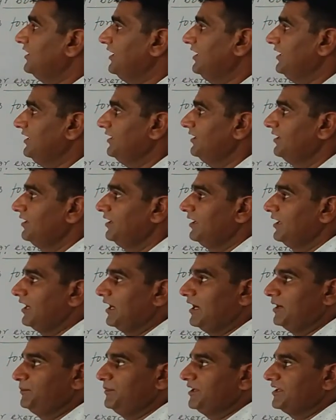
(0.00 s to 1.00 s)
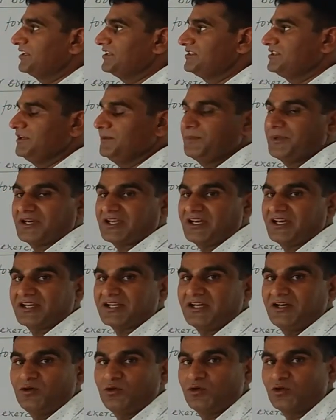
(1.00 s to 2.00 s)
है हमें किसी प्रकार
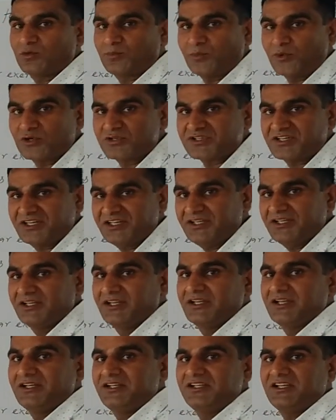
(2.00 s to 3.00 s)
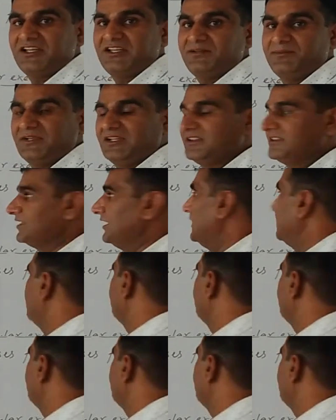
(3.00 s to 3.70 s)
का और पोषण नहीं मिलता